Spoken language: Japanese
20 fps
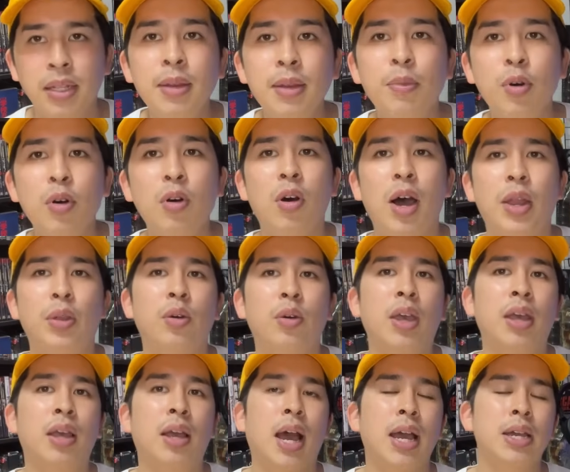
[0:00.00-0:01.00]
でも、あの、
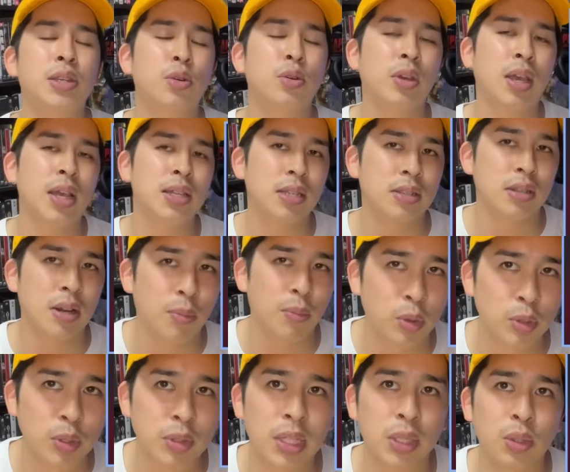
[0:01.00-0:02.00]
海上警察が
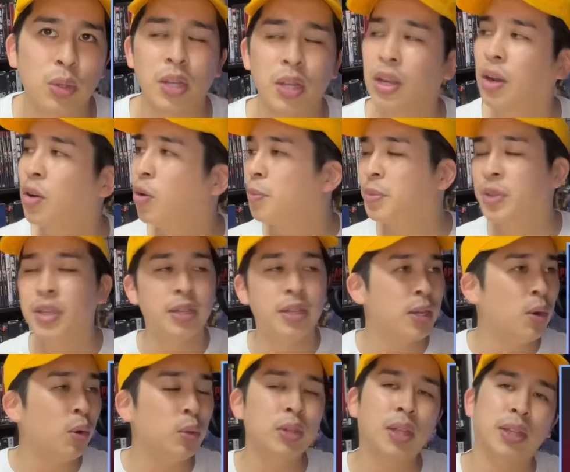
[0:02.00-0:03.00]
潜った時にこう、
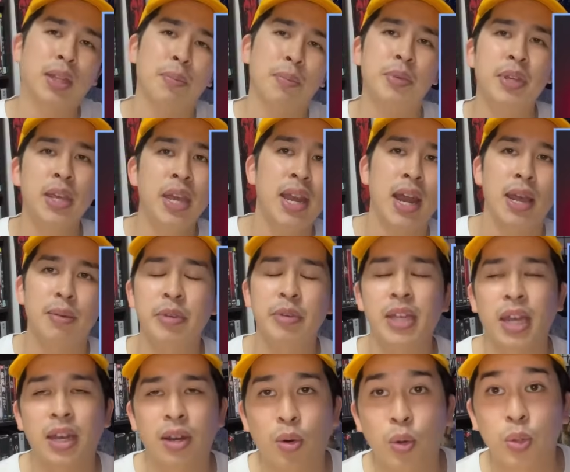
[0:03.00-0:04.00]
濁ってて見えないみ
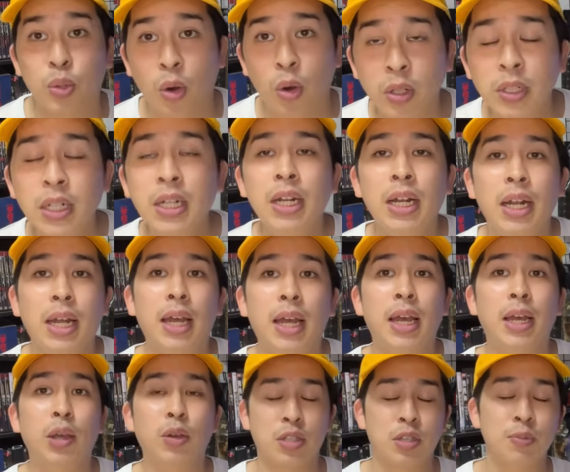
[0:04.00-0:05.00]
たいなこと、
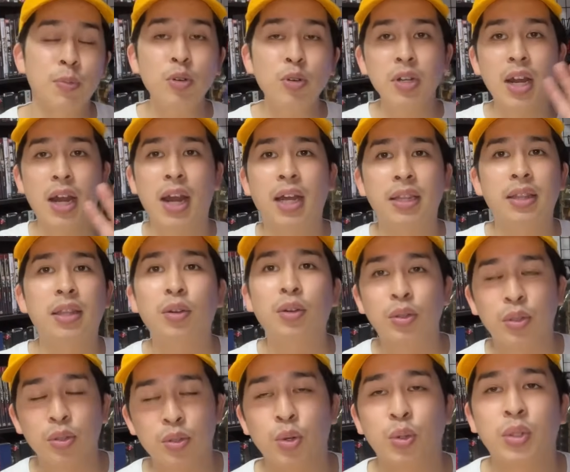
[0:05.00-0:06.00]
えー、要はスモークがかかってるっ
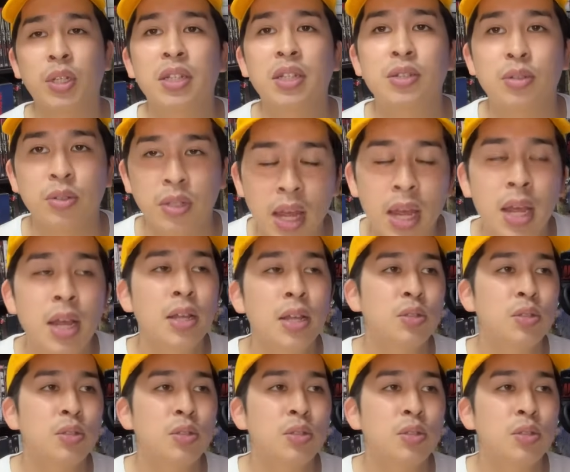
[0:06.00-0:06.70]
ていう状態ですよね。